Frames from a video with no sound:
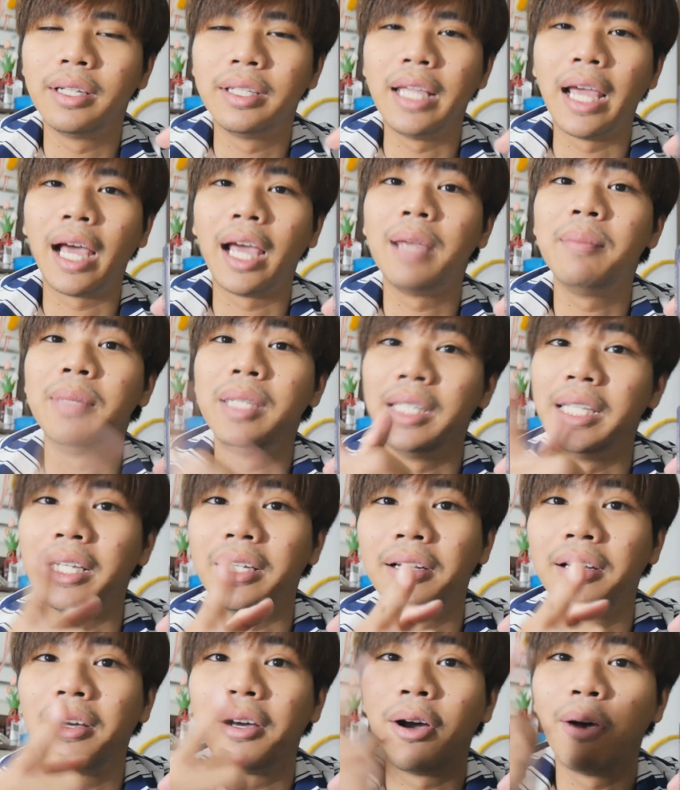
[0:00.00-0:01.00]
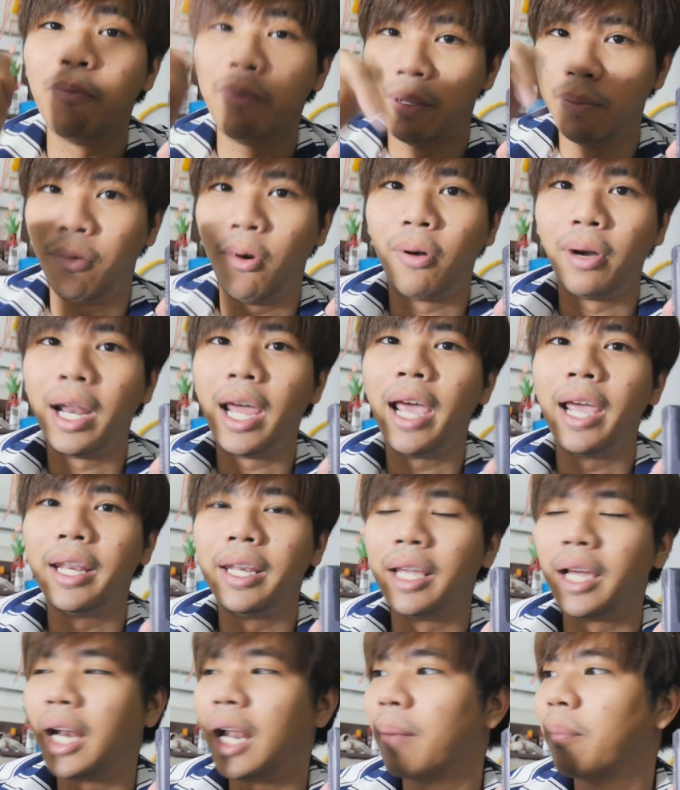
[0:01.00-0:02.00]
อยากให้มีอีกก็คอมเมนต์บอกได้
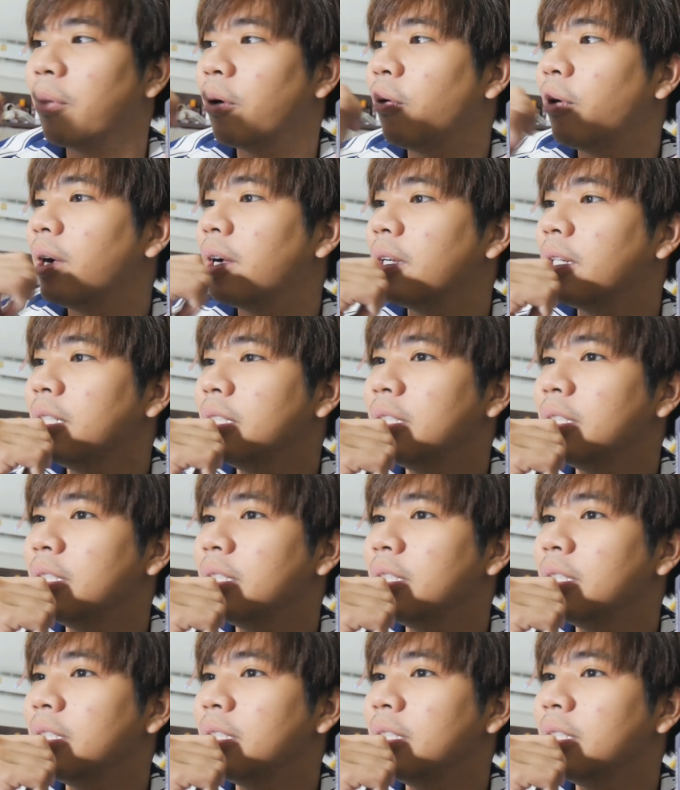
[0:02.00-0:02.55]
นะครับเพราะว่า